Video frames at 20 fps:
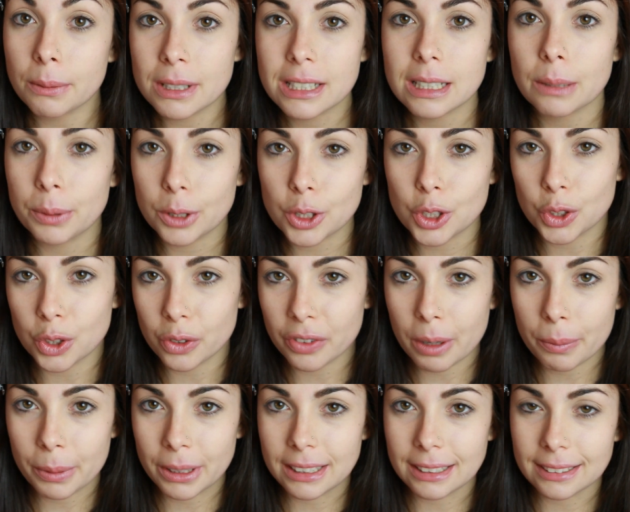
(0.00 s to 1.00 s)
mi sta piacendo
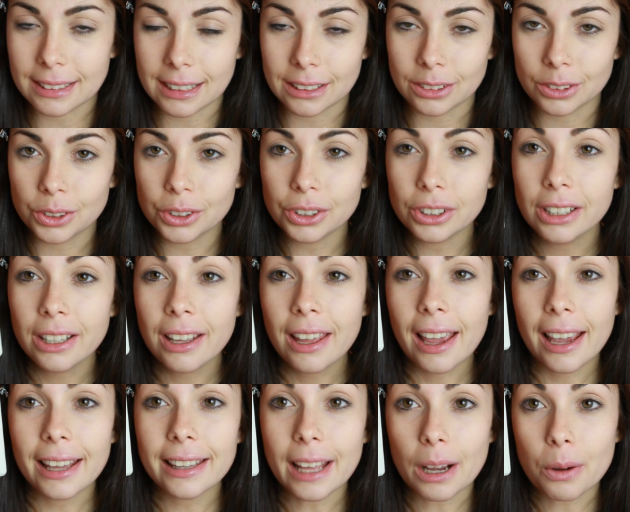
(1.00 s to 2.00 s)
veramente tanto
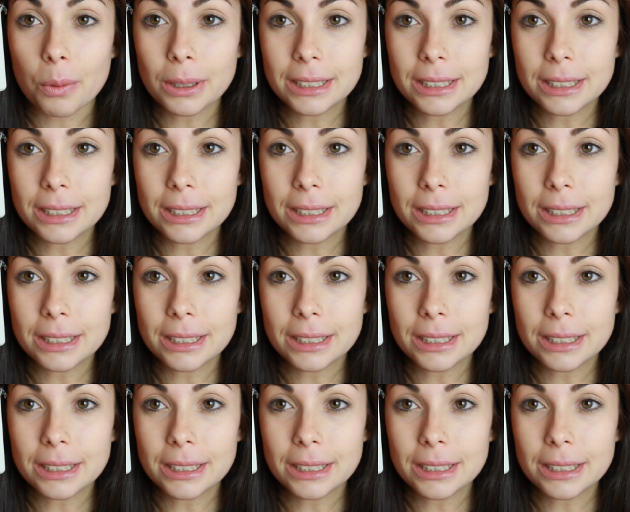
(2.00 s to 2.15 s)
ed è